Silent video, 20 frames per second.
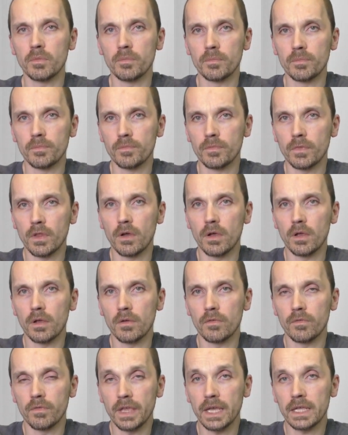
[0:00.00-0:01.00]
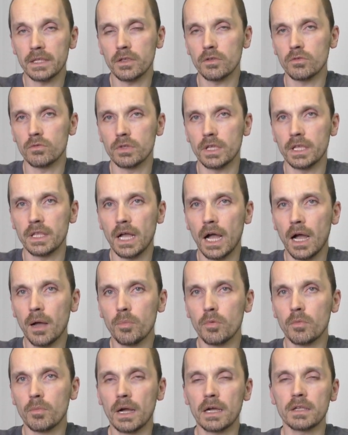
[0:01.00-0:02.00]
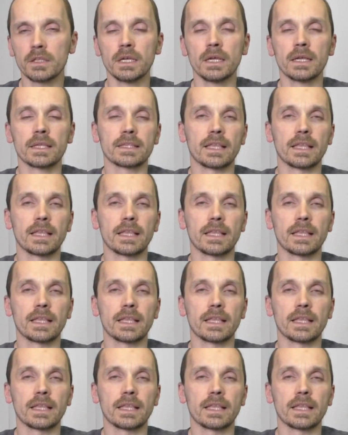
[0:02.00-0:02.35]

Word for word: äh, werdet oder ein Abo macht.